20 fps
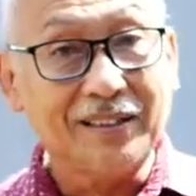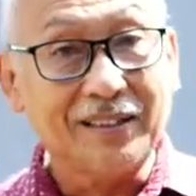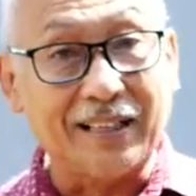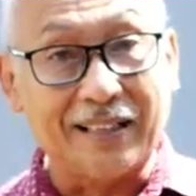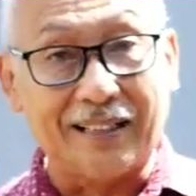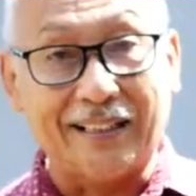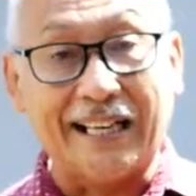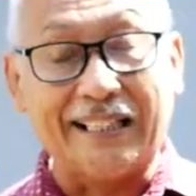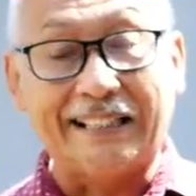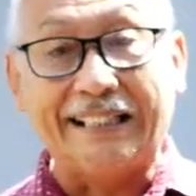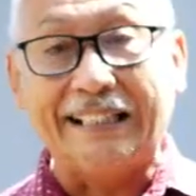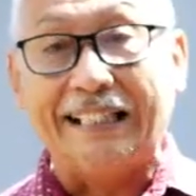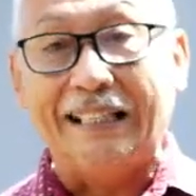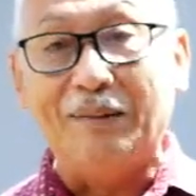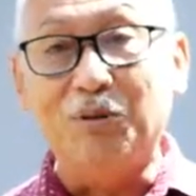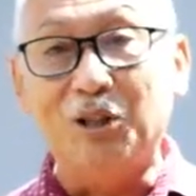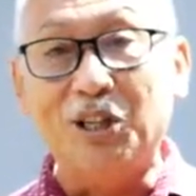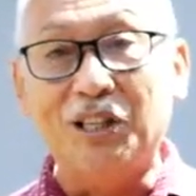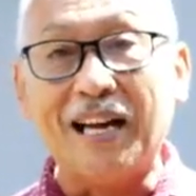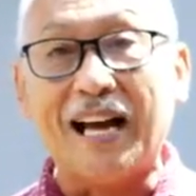kalau dari segi
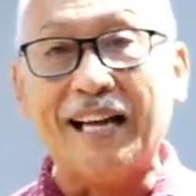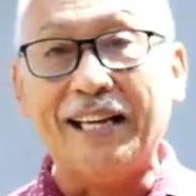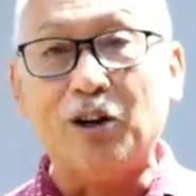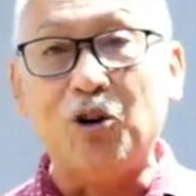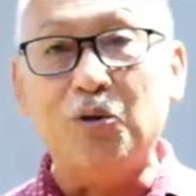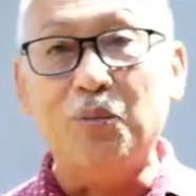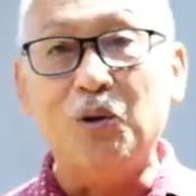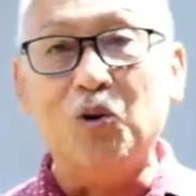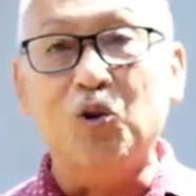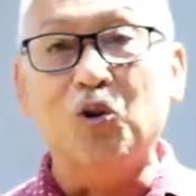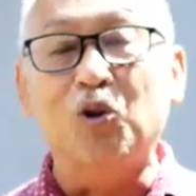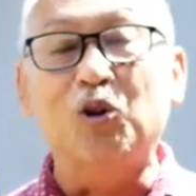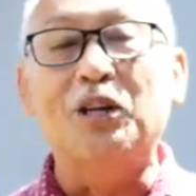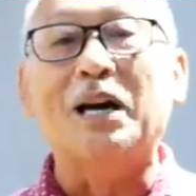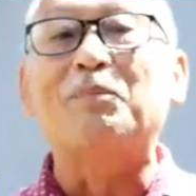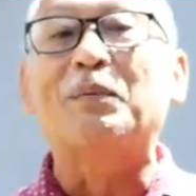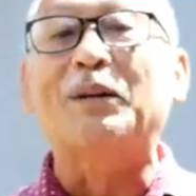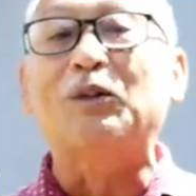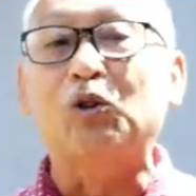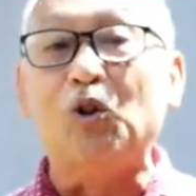budidaya ubi ungu
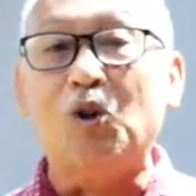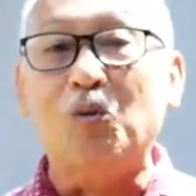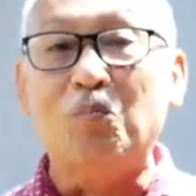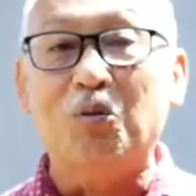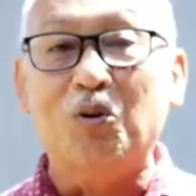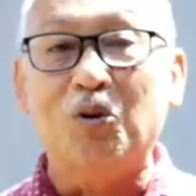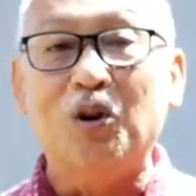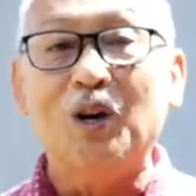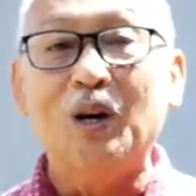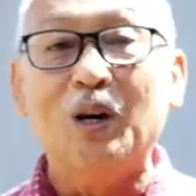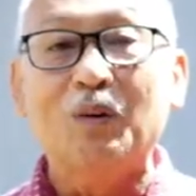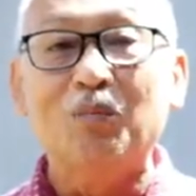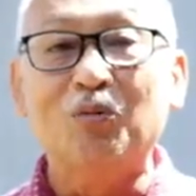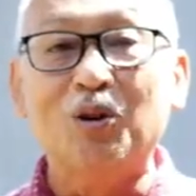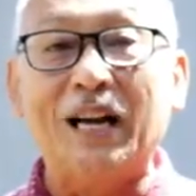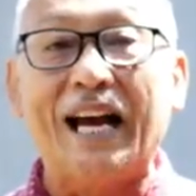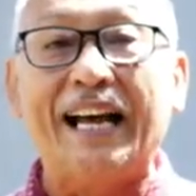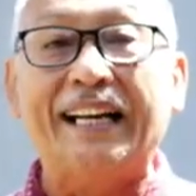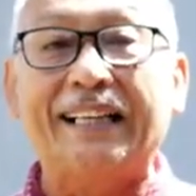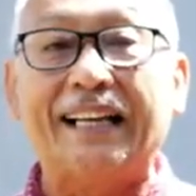dapat tumbuh
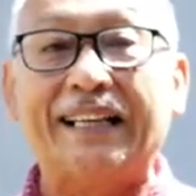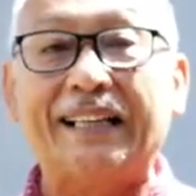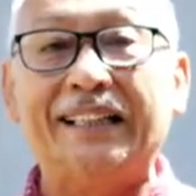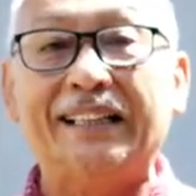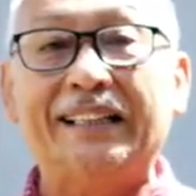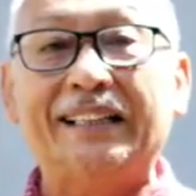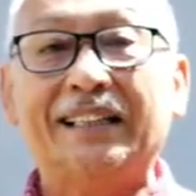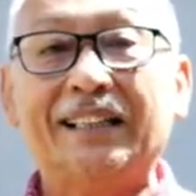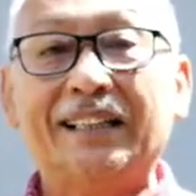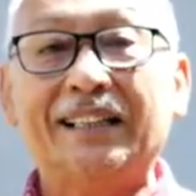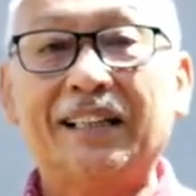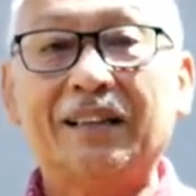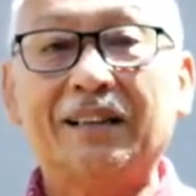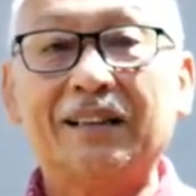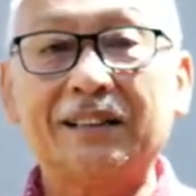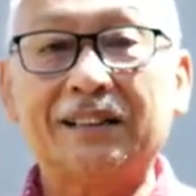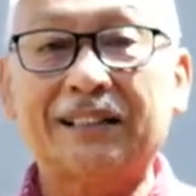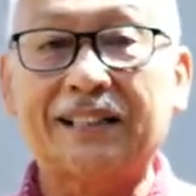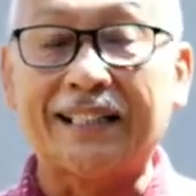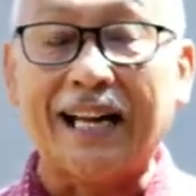mulai dari
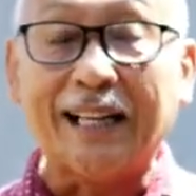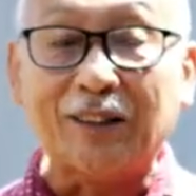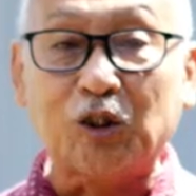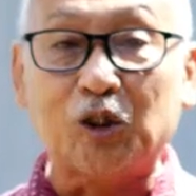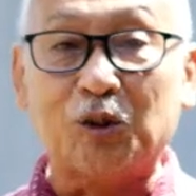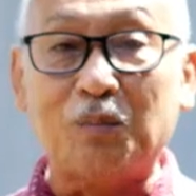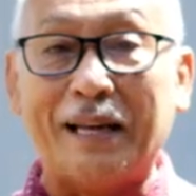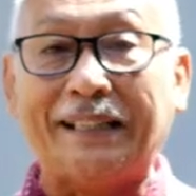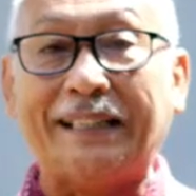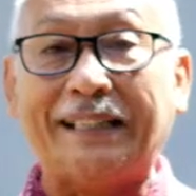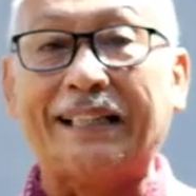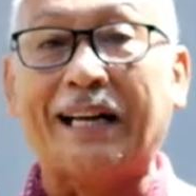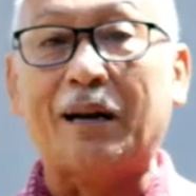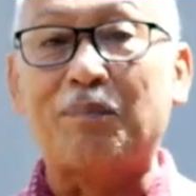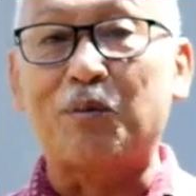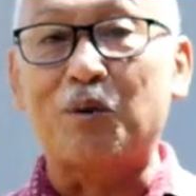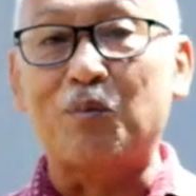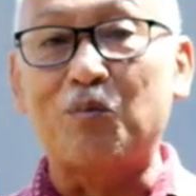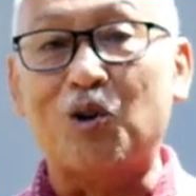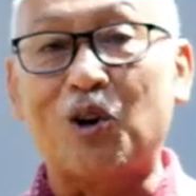100 meter
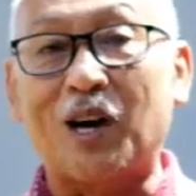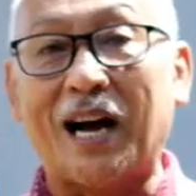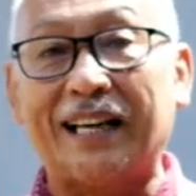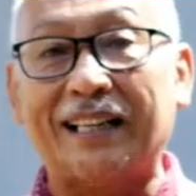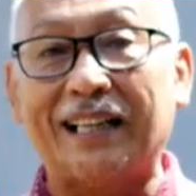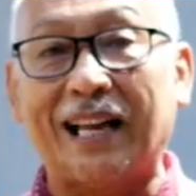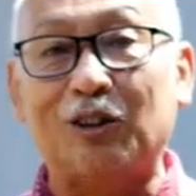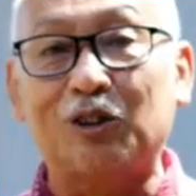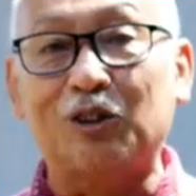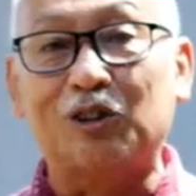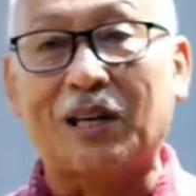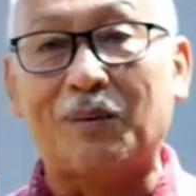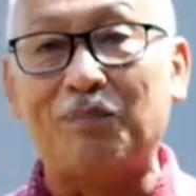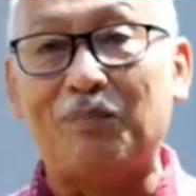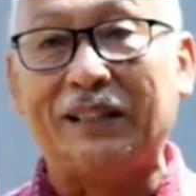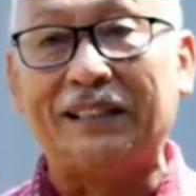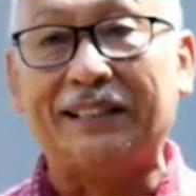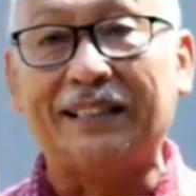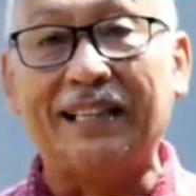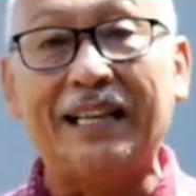dari permukaan laut
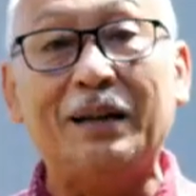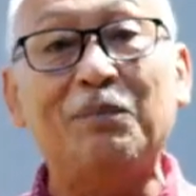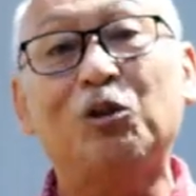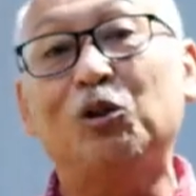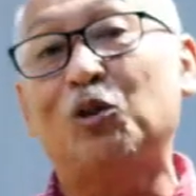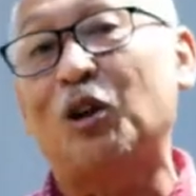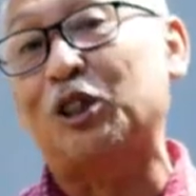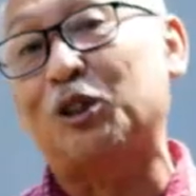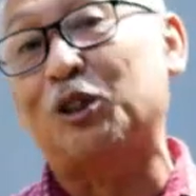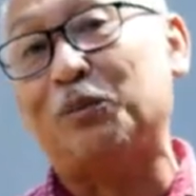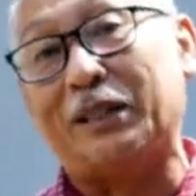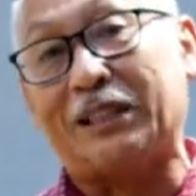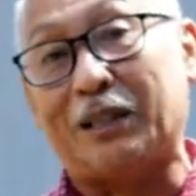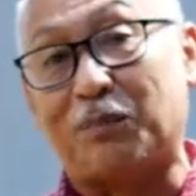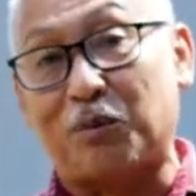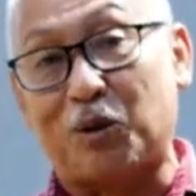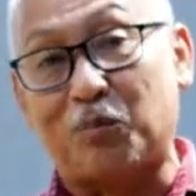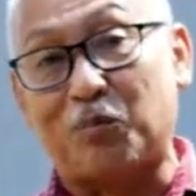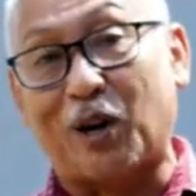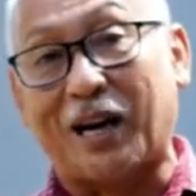sampai 1200 meter
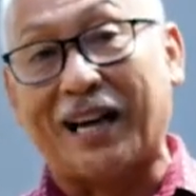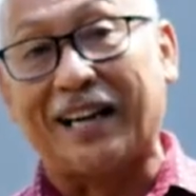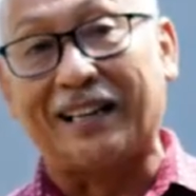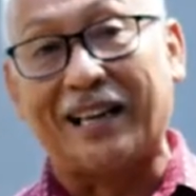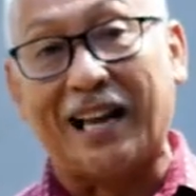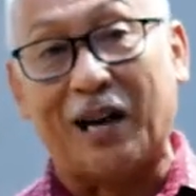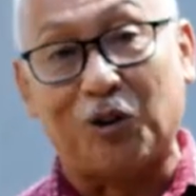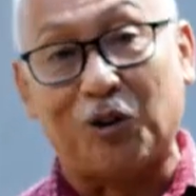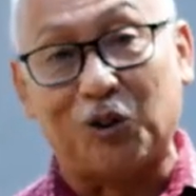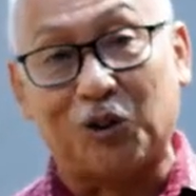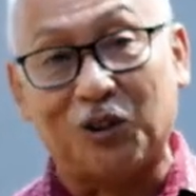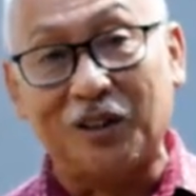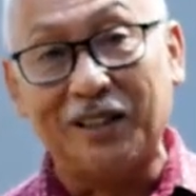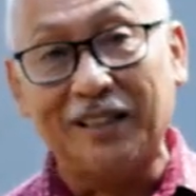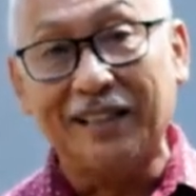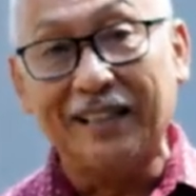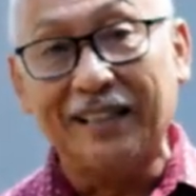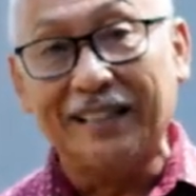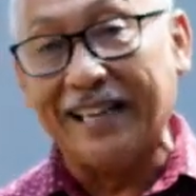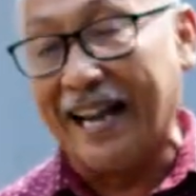permukaan laut.
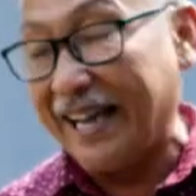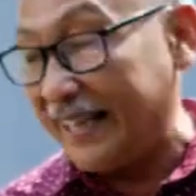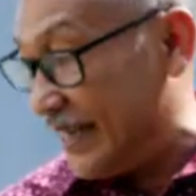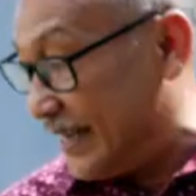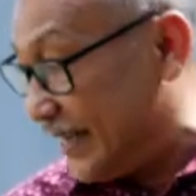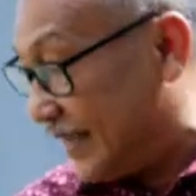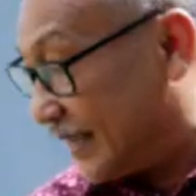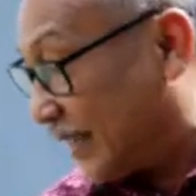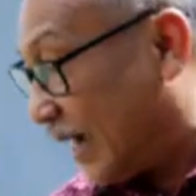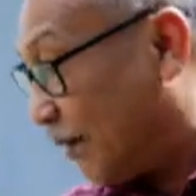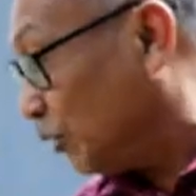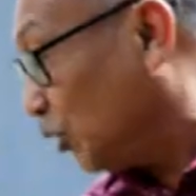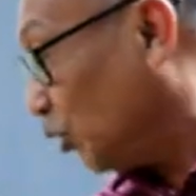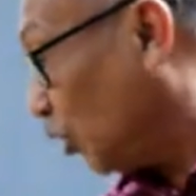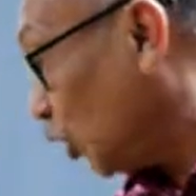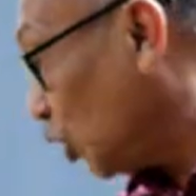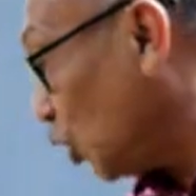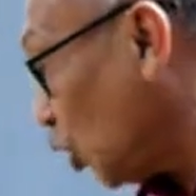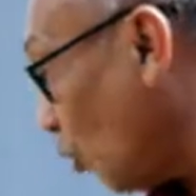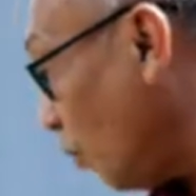Nah ini kami
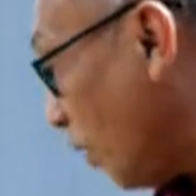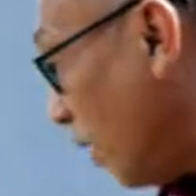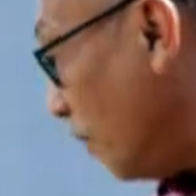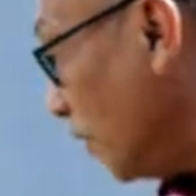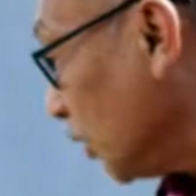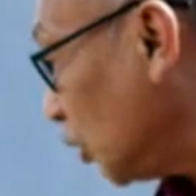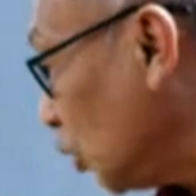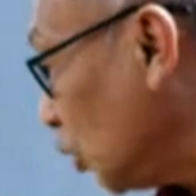sudah coba